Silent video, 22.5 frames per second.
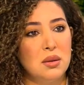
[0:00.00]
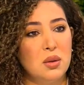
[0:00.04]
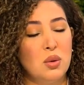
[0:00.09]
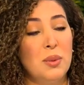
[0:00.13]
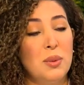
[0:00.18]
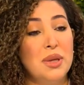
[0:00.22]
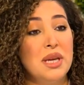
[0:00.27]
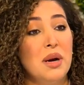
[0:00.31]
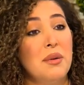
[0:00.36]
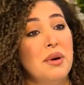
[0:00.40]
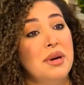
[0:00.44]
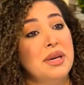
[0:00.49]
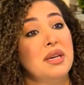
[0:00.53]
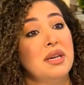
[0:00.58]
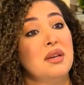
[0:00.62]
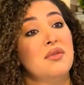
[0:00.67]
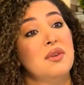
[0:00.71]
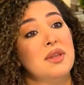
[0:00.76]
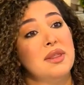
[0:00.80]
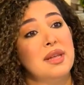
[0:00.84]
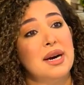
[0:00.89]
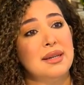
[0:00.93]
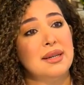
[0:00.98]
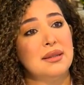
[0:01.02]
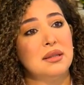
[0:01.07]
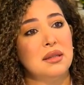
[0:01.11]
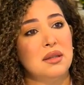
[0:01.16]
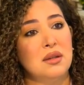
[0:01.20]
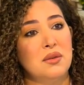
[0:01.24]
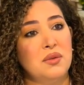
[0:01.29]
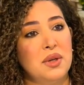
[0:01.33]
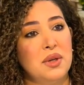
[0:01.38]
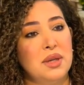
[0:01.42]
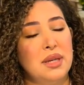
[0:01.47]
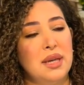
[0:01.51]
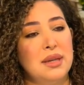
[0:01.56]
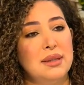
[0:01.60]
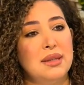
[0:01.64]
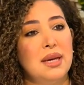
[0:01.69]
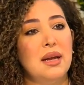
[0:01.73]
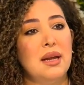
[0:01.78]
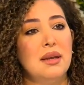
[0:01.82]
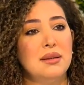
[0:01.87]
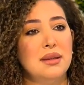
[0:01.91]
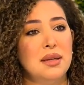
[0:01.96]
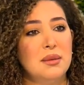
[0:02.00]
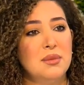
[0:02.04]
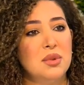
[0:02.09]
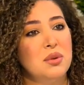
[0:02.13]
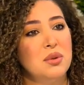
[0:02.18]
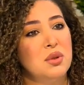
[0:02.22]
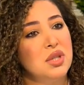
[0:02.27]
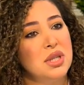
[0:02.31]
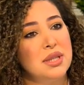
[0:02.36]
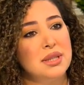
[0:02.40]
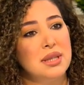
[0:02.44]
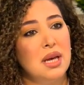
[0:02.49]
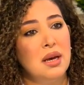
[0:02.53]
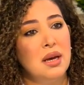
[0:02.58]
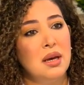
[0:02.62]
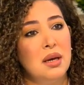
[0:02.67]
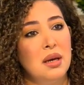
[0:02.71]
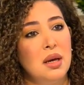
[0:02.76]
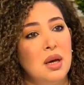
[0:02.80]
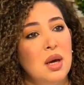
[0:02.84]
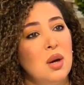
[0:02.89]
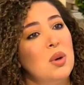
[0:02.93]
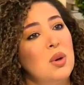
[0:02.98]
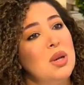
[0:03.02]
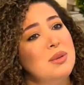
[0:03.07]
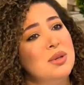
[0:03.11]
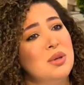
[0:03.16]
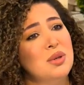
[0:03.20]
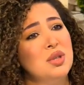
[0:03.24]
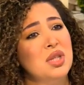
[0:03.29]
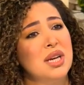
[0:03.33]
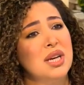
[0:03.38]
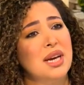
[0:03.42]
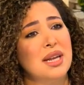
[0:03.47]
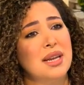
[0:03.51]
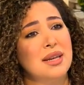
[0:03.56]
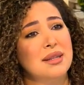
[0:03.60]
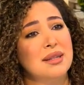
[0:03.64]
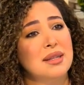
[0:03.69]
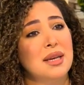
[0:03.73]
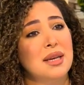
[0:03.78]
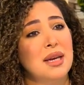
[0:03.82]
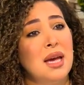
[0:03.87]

ومدى وعيك في ذاتك في ان انت هل انت مسوي شيء صح ولا مسوي شيء غلط؟